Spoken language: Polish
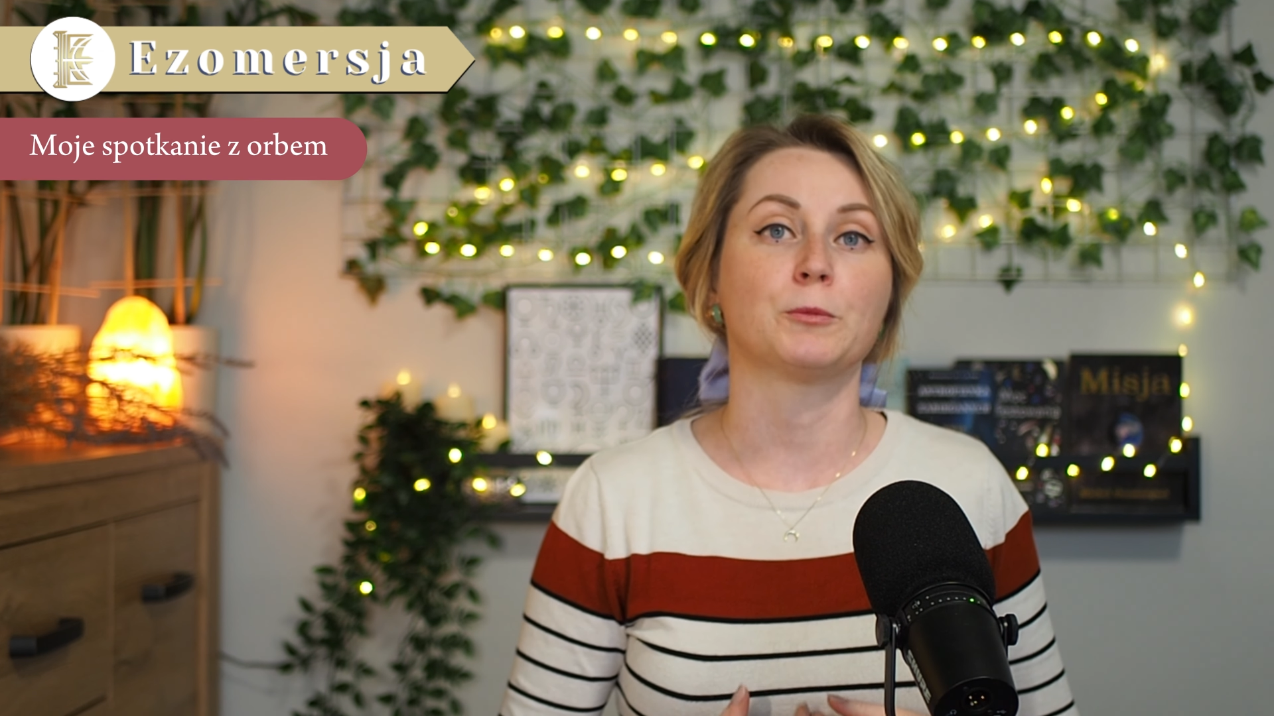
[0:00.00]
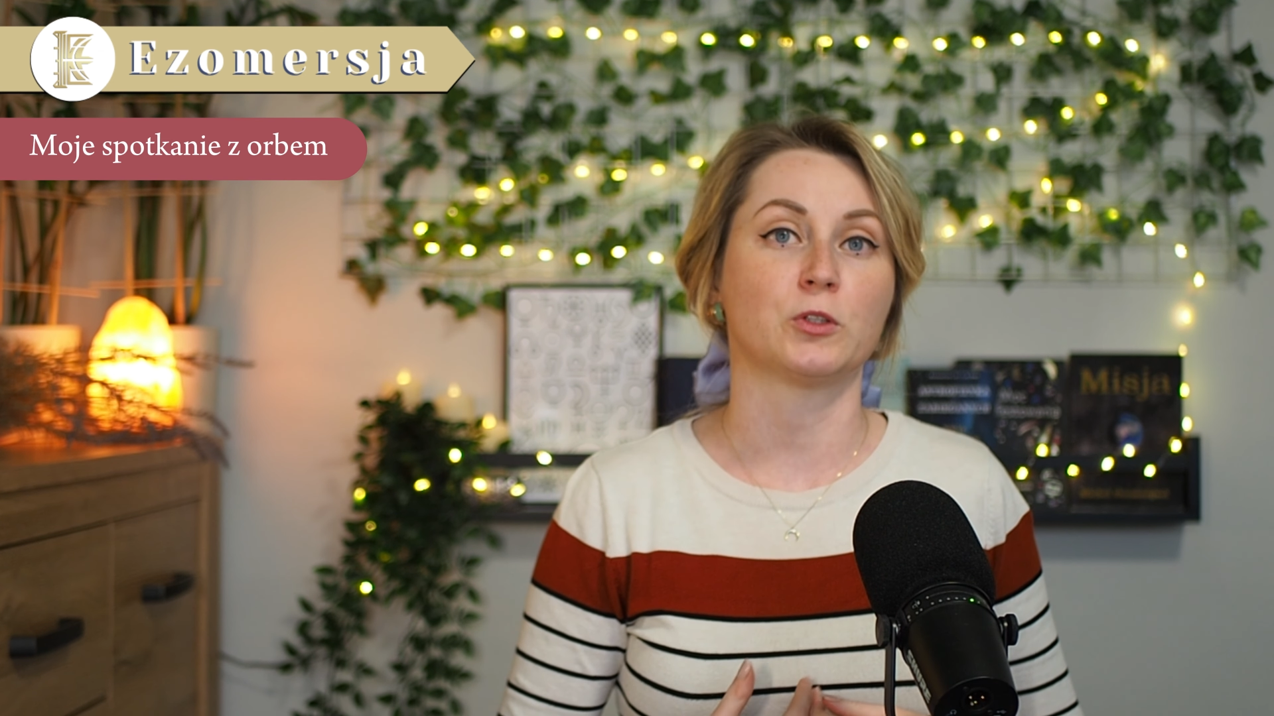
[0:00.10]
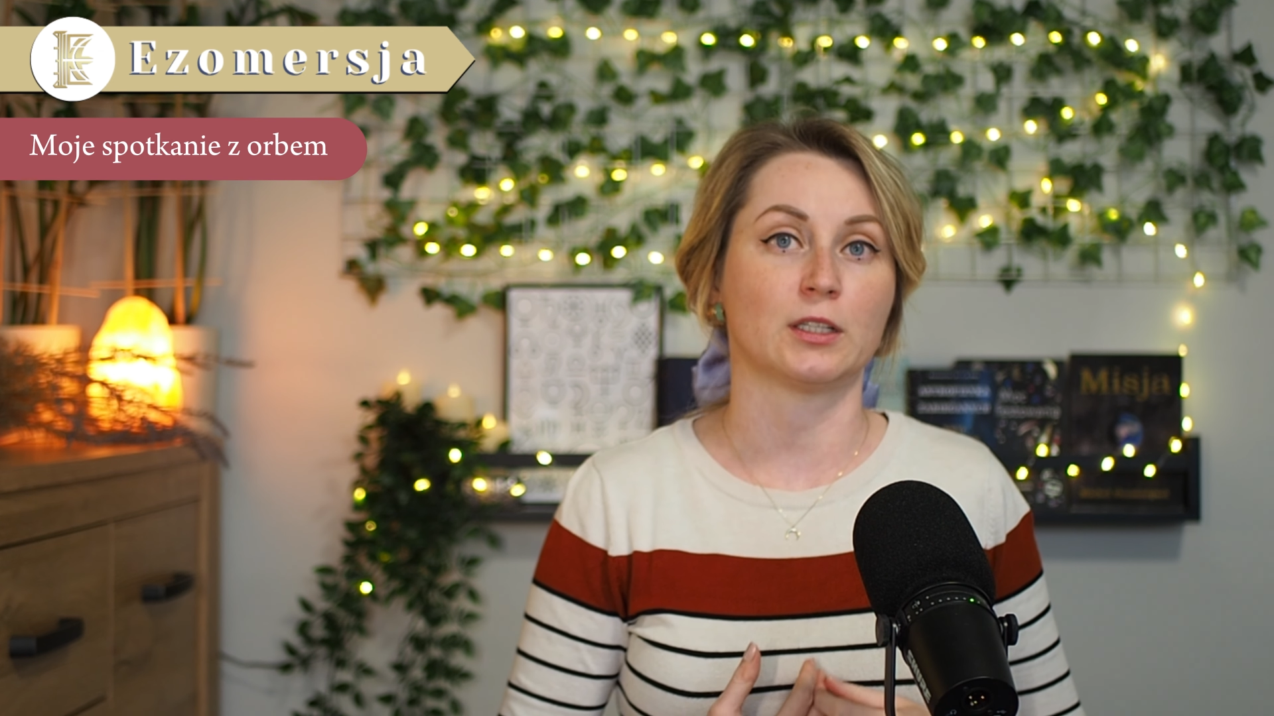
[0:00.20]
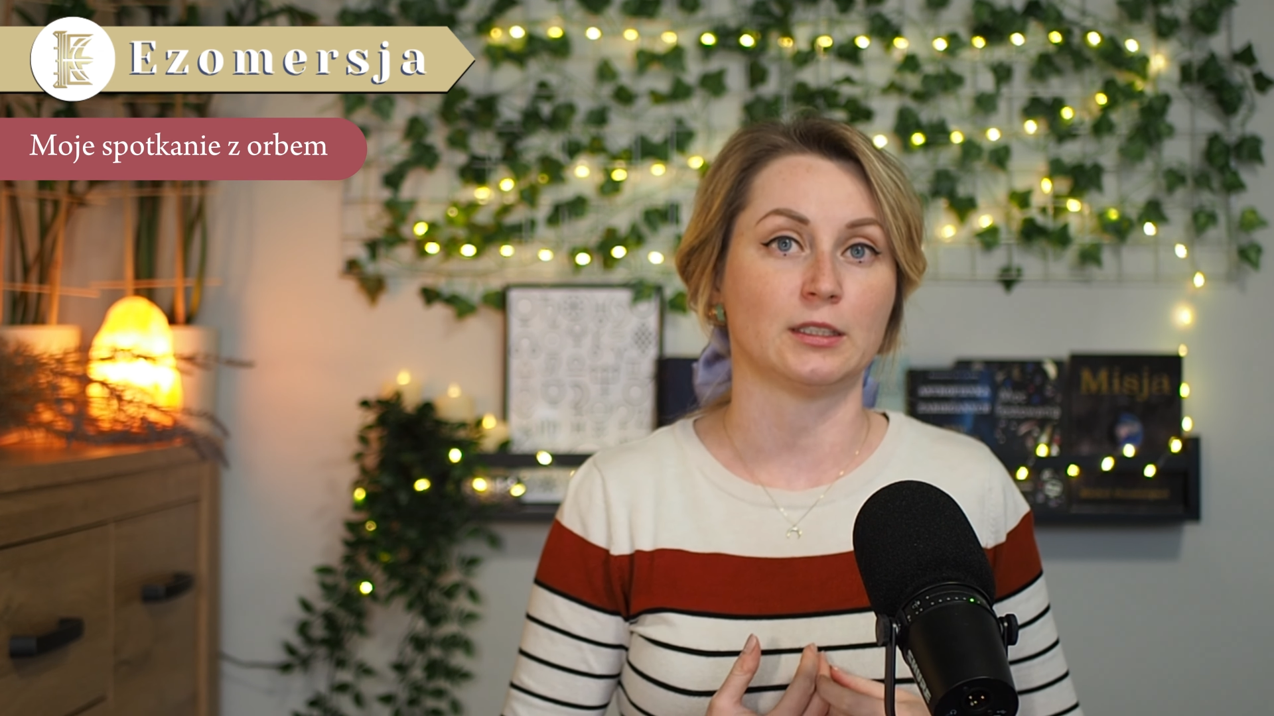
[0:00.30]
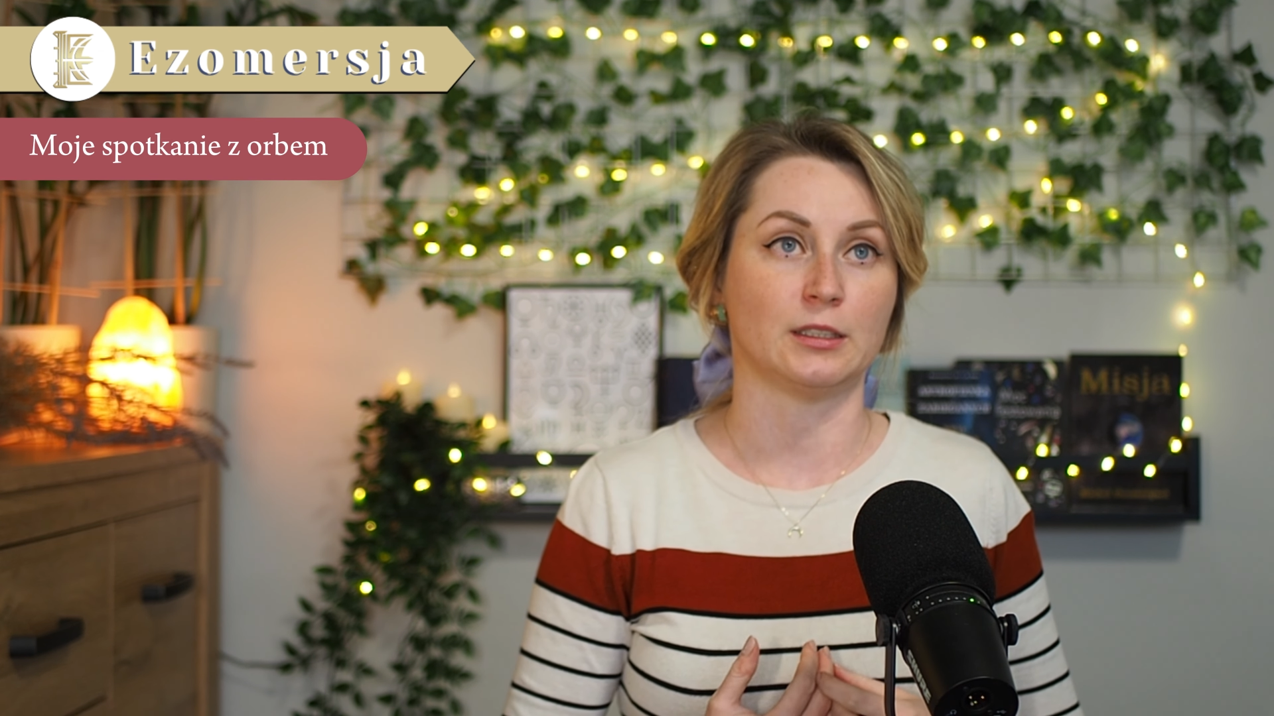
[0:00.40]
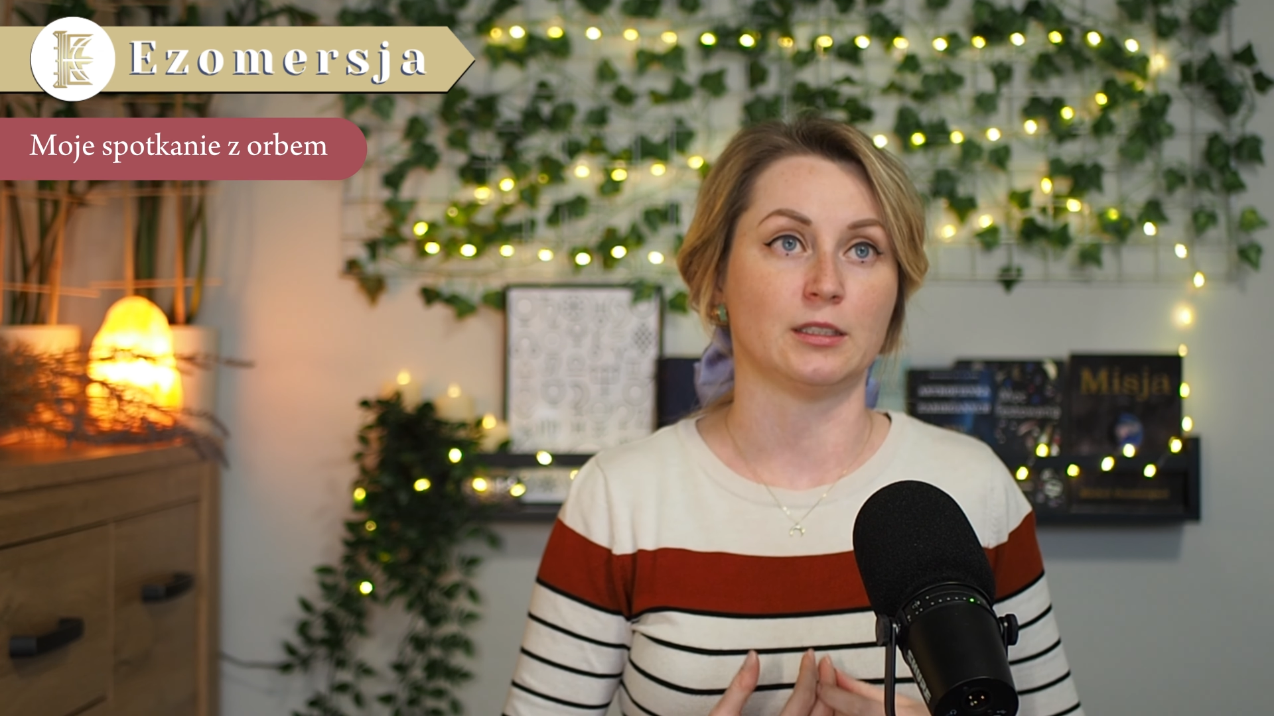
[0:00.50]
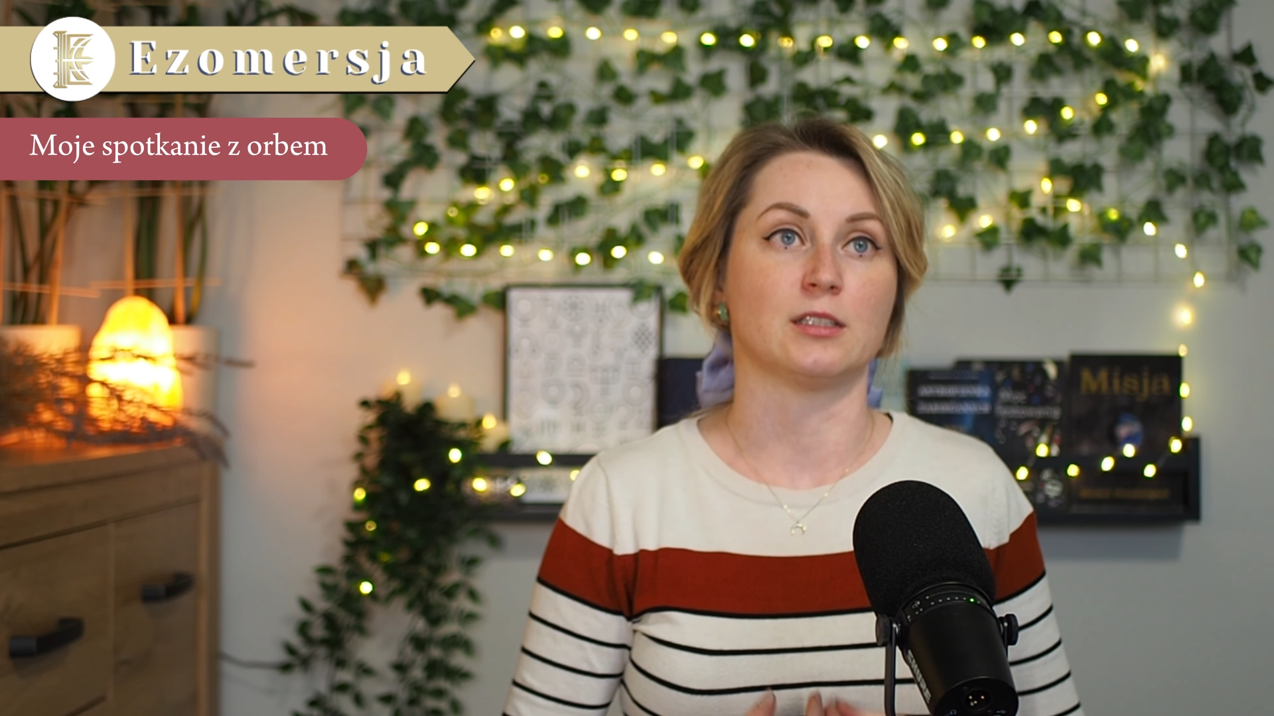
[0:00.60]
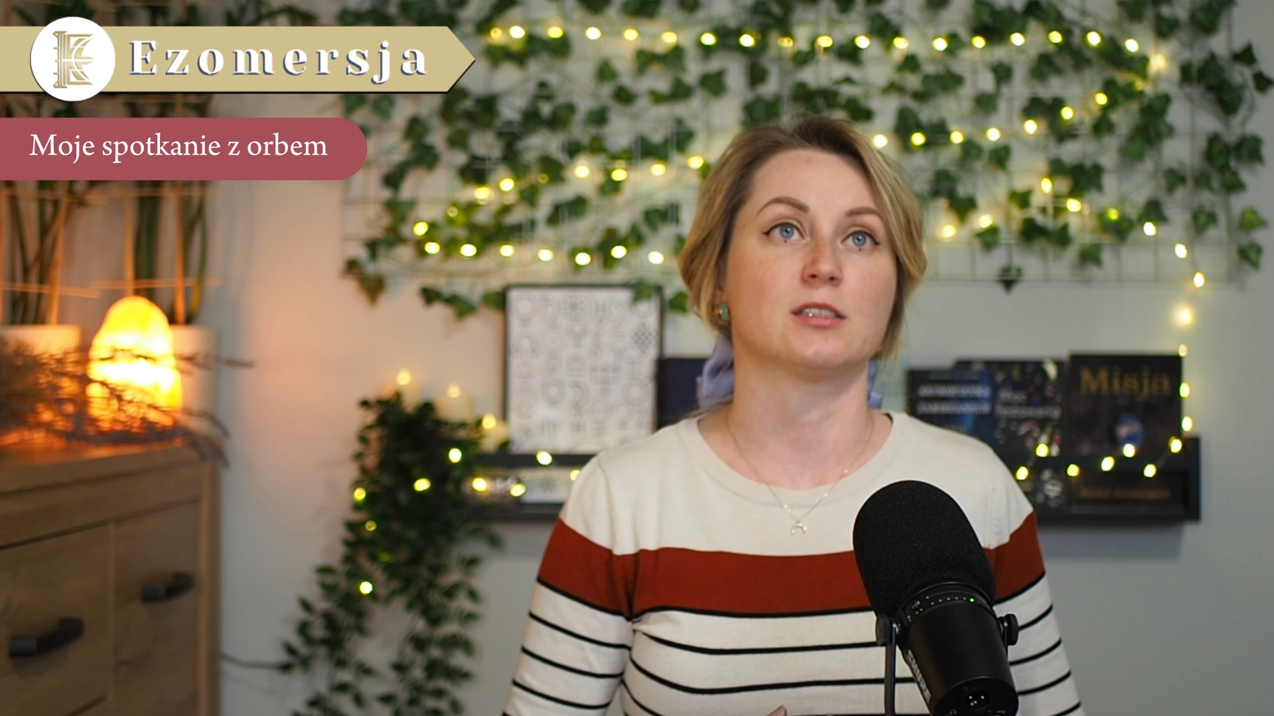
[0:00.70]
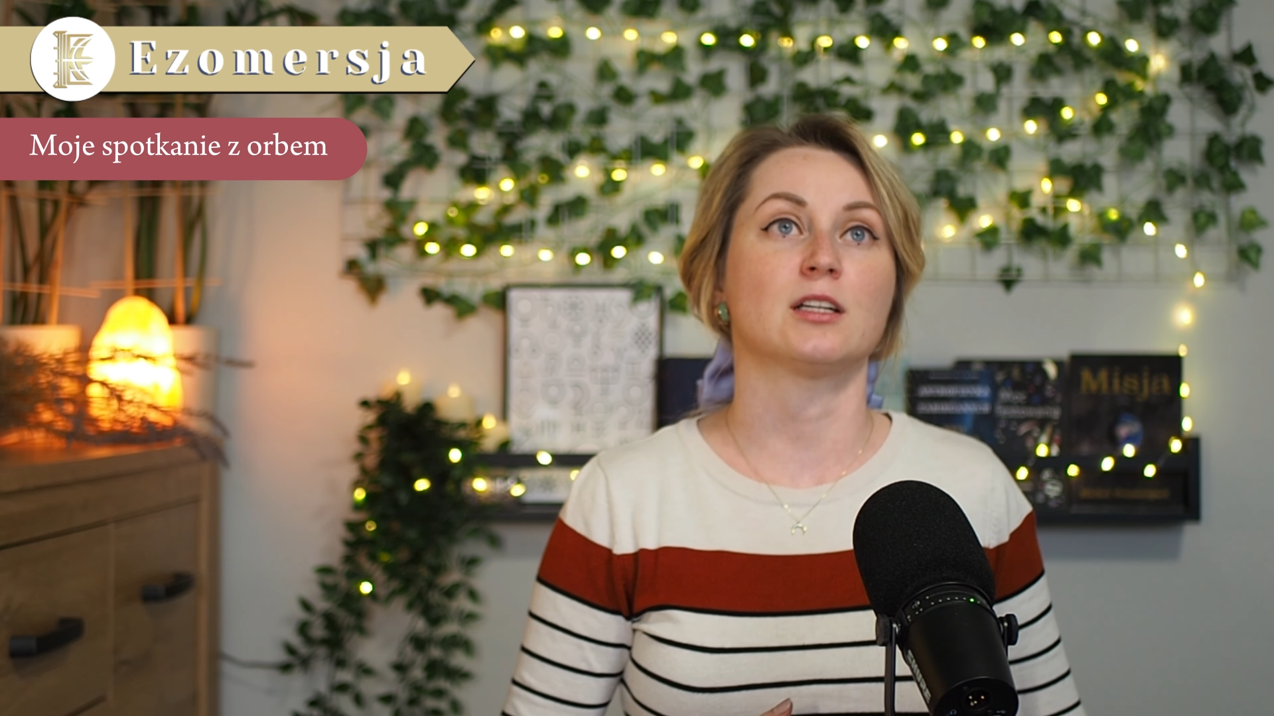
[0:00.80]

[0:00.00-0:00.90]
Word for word: totalnie nic.